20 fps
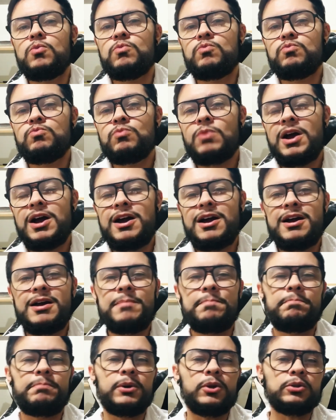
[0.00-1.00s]

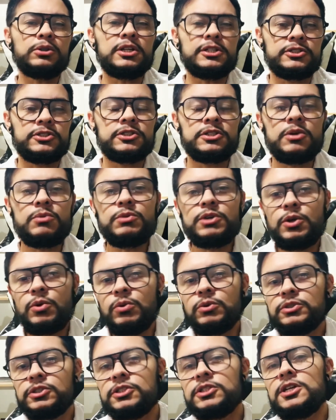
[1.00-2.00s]
uma proteção
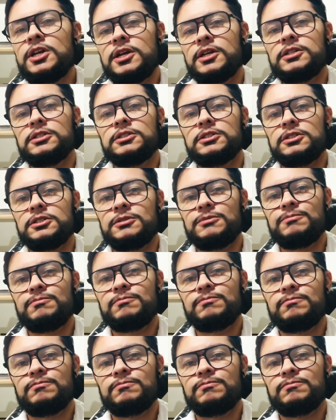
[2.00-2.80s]
inconsciente,